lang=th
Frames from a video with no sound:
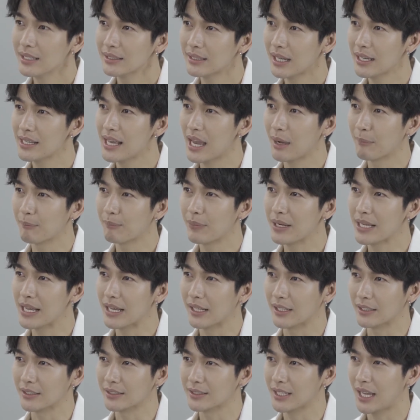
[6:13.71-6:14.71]
ถ้าอยากเปลี่ย
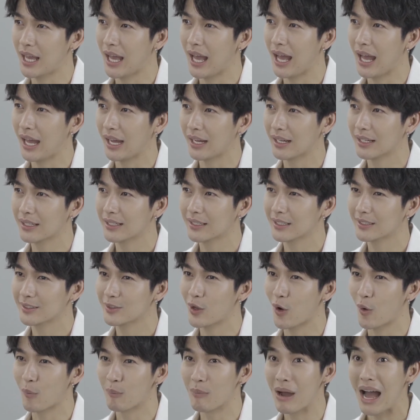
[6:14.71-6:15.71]
นจาก
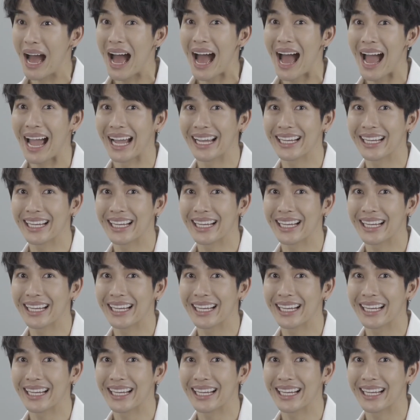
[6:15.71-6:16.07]
ดอกไม้